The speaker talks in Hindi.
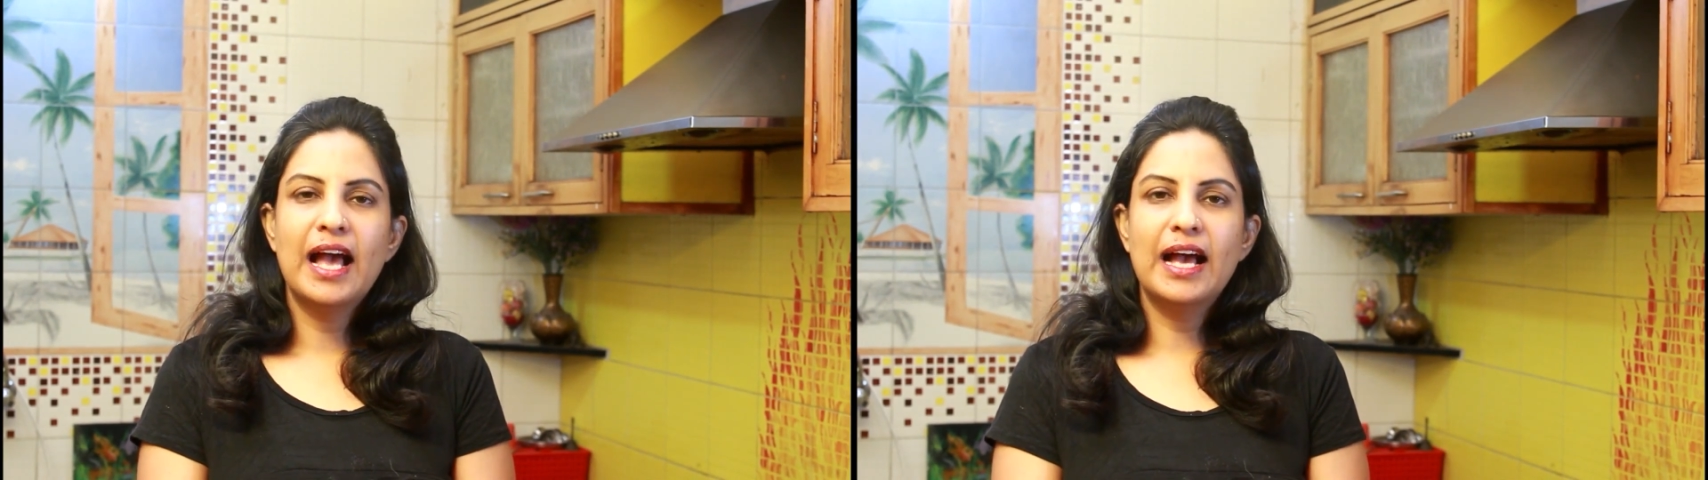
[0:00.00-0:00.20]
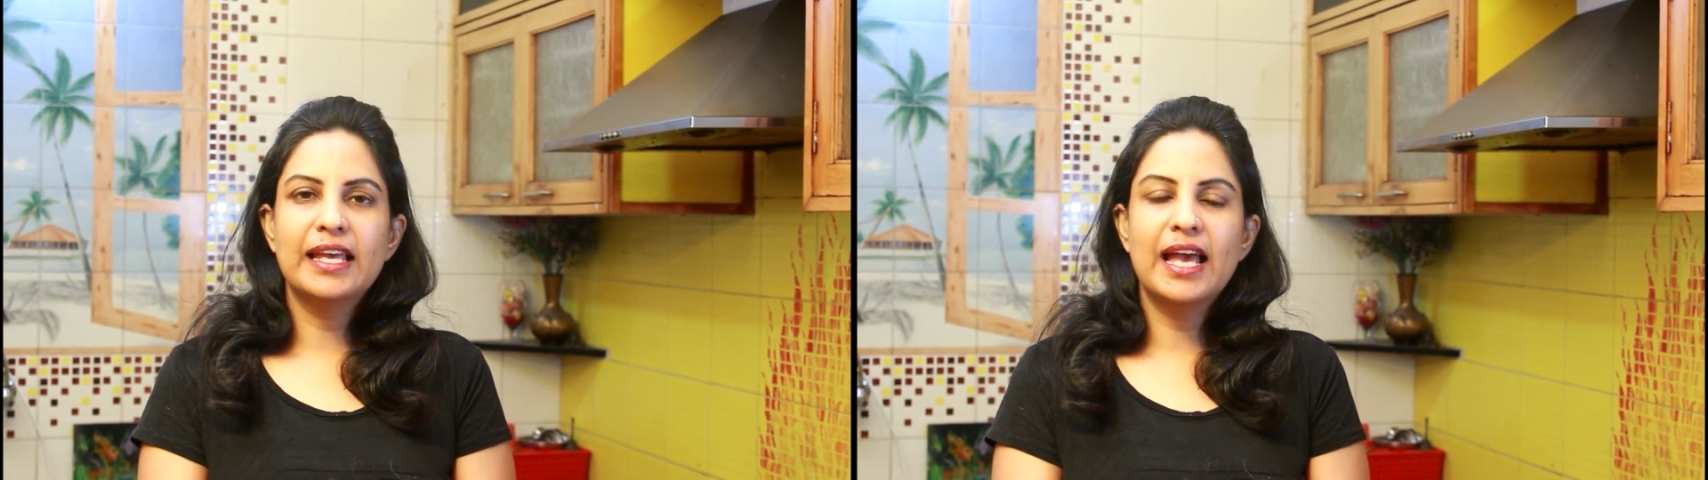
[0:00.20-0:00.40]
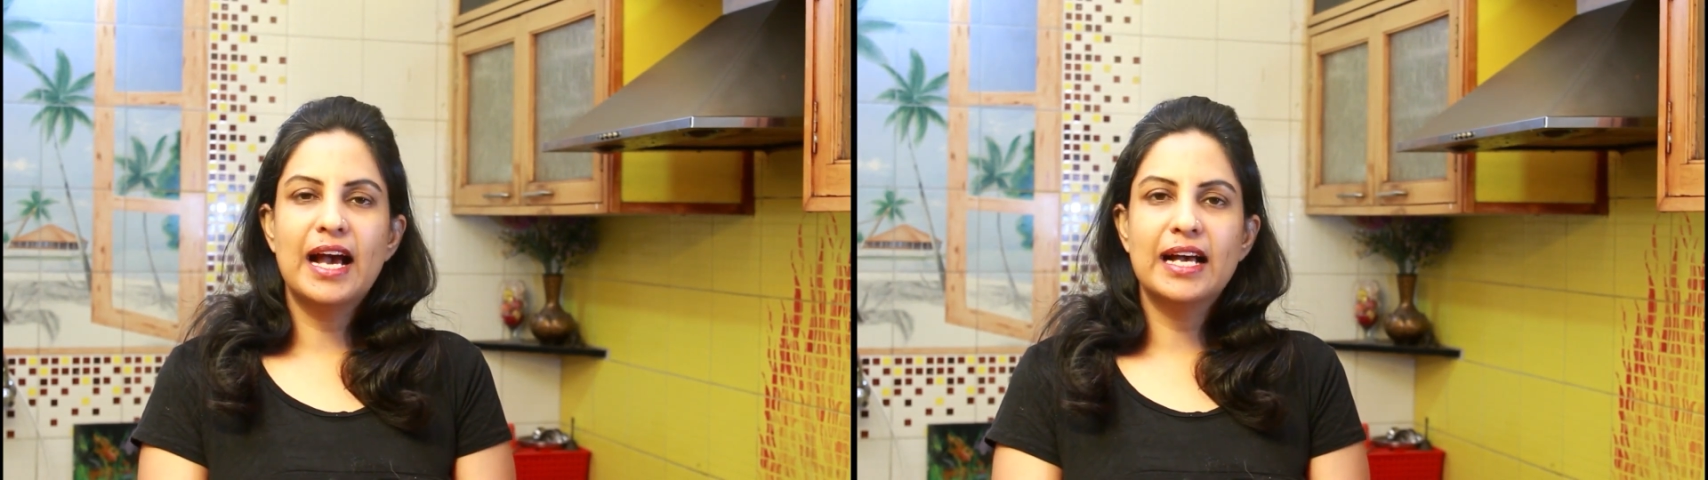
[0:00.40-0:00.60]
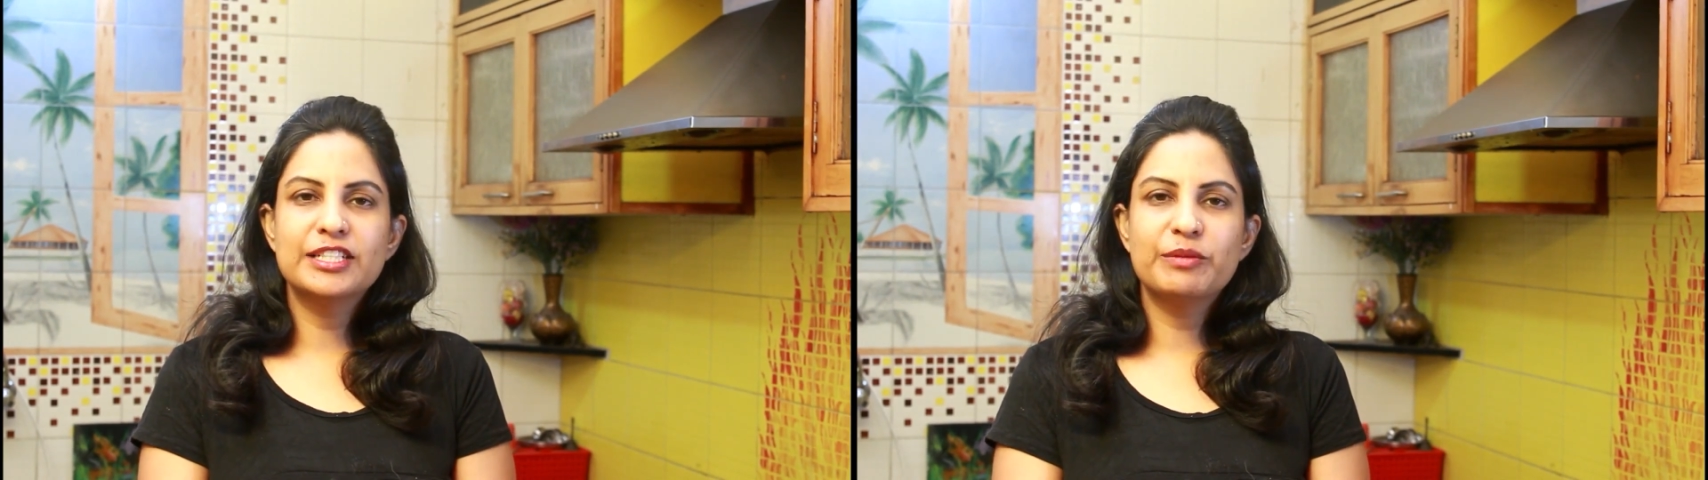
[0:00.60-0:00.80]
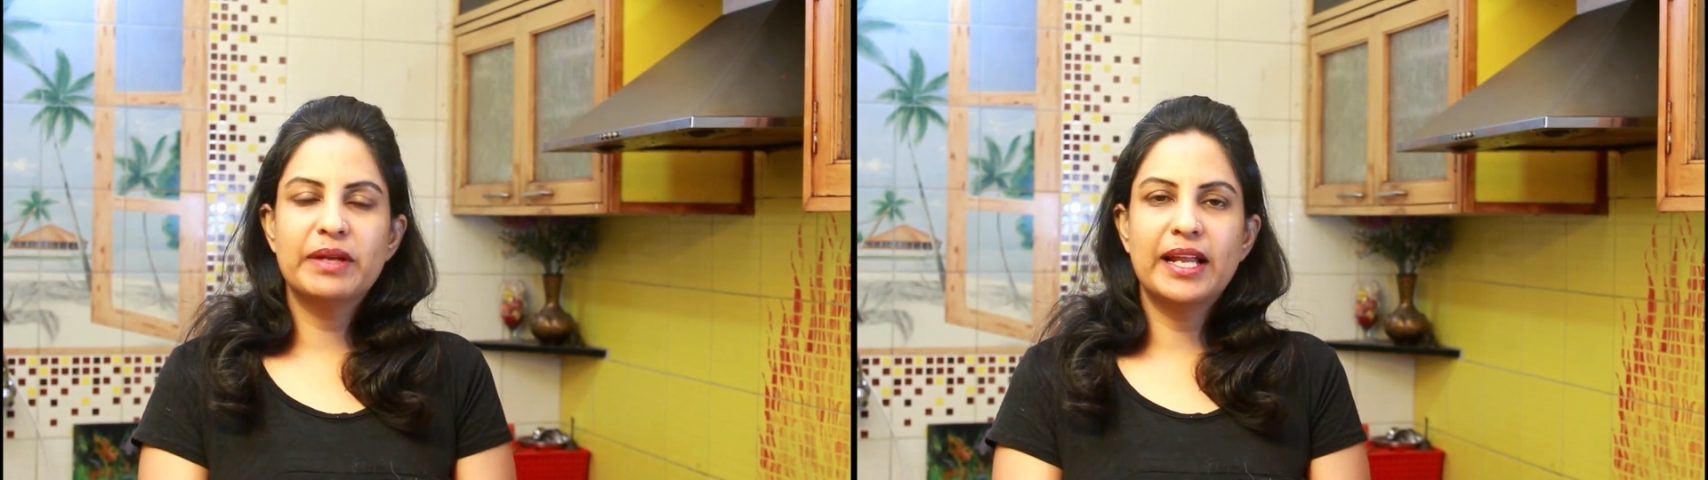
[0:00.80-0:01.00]
आइए आज
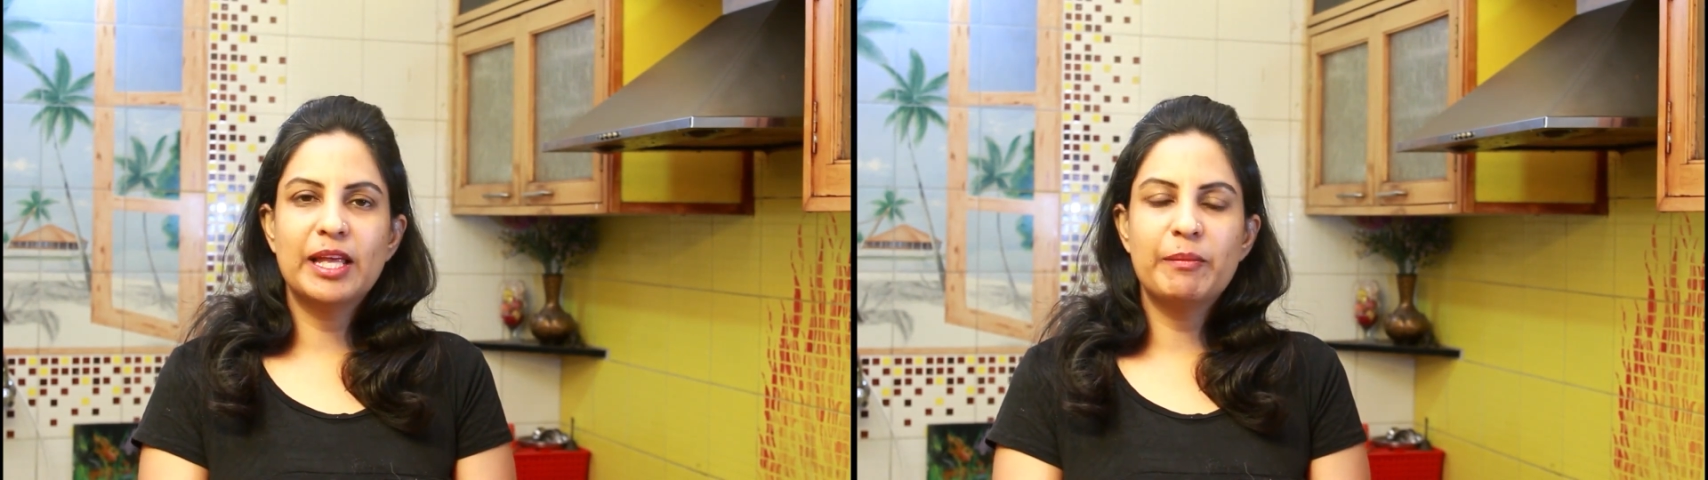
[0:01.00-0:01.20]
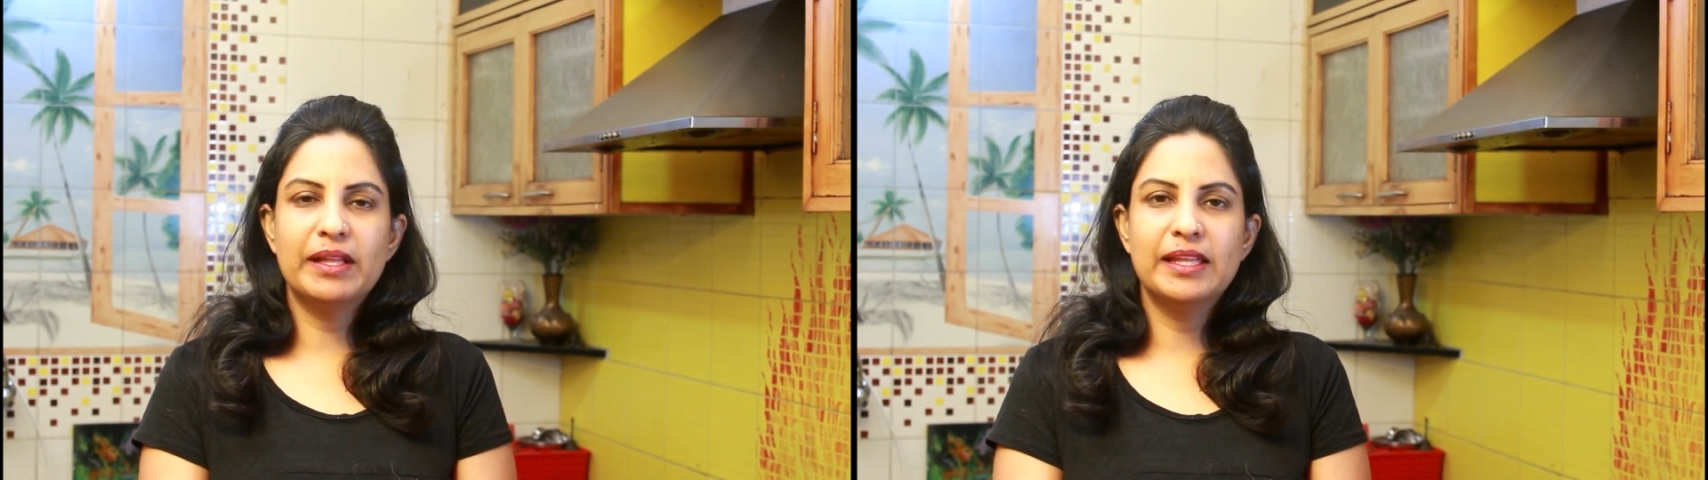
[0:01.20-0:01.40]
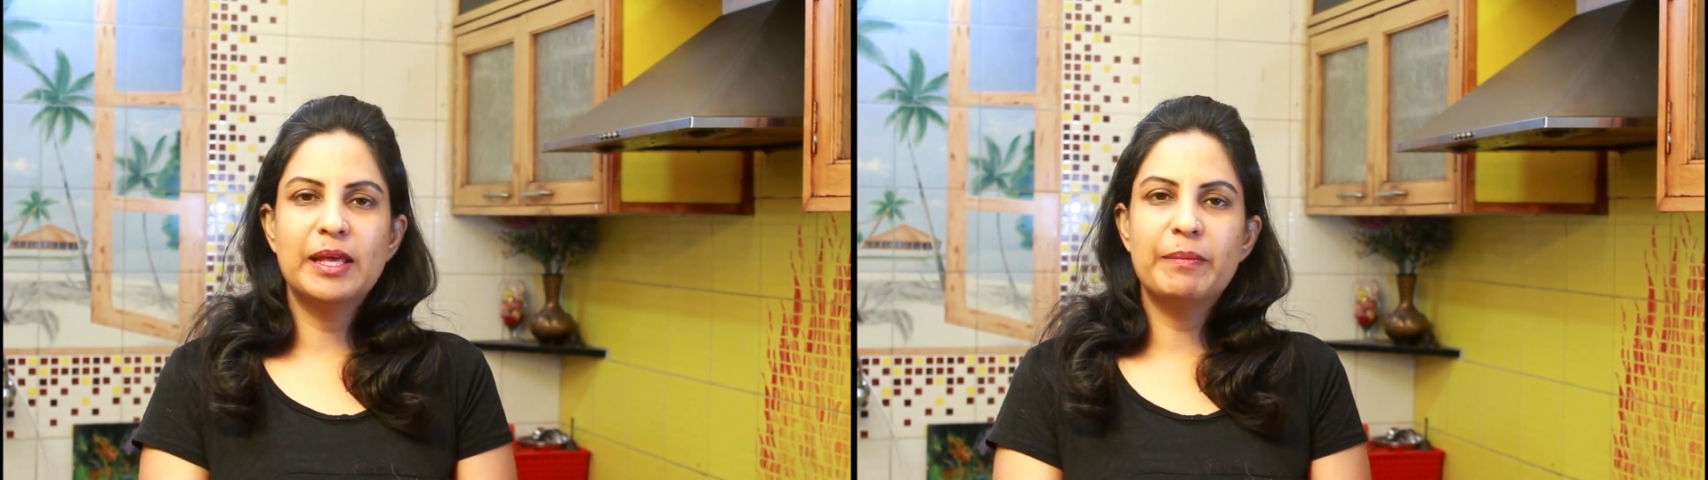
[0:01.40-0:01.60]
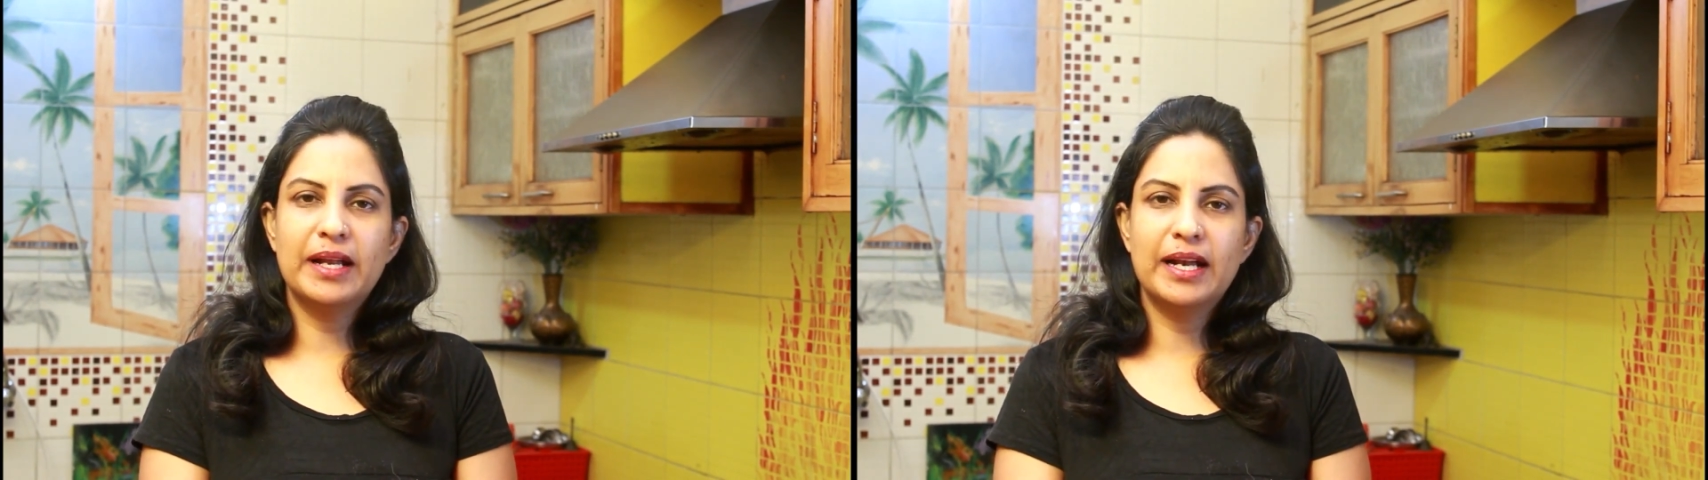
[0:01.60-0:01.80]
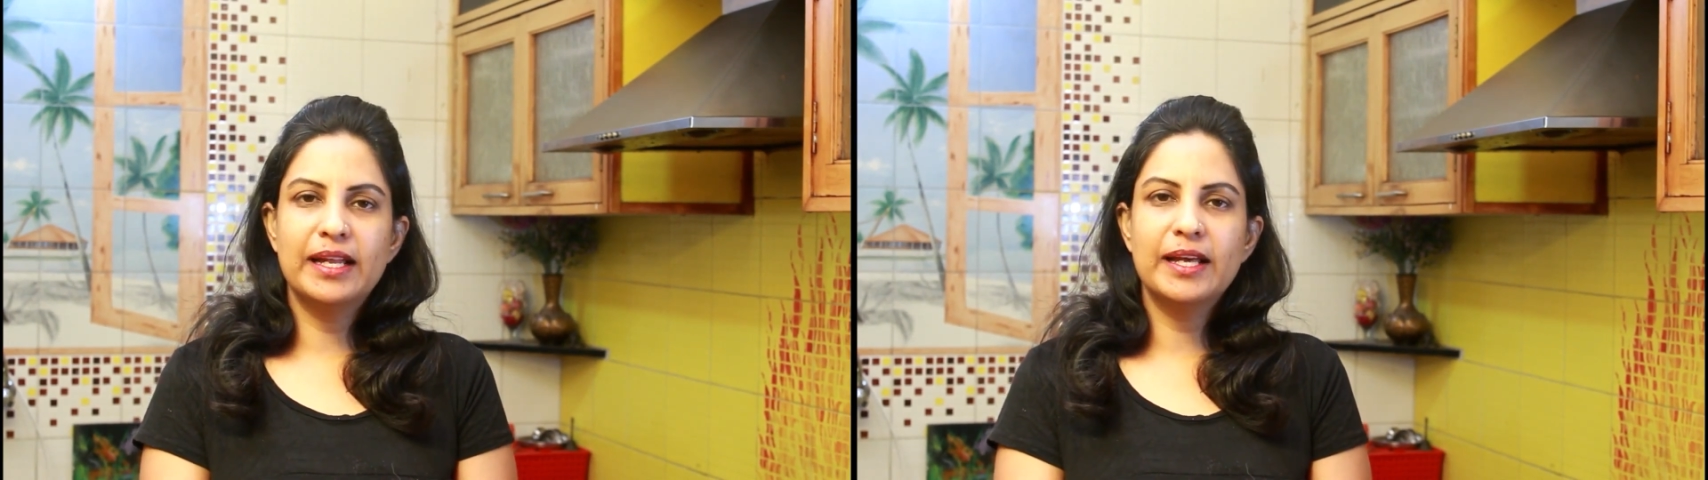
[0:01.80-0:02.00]
हम बनाएंगे मेथी के
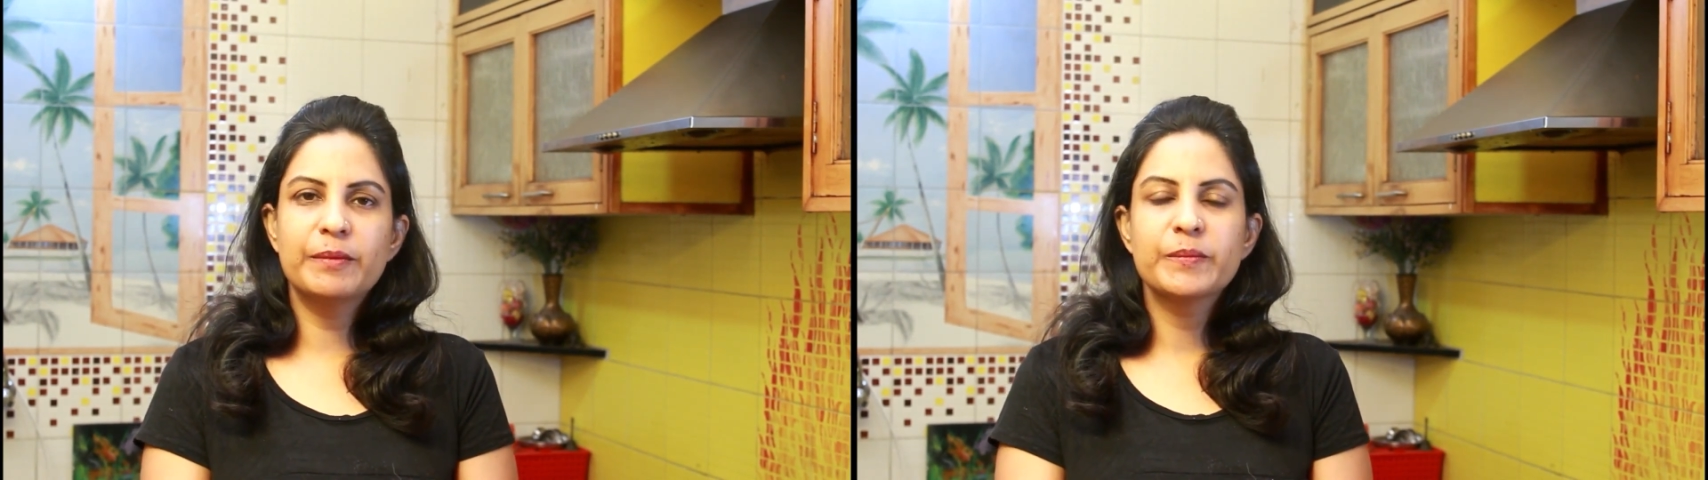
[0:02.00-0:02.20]
पराठे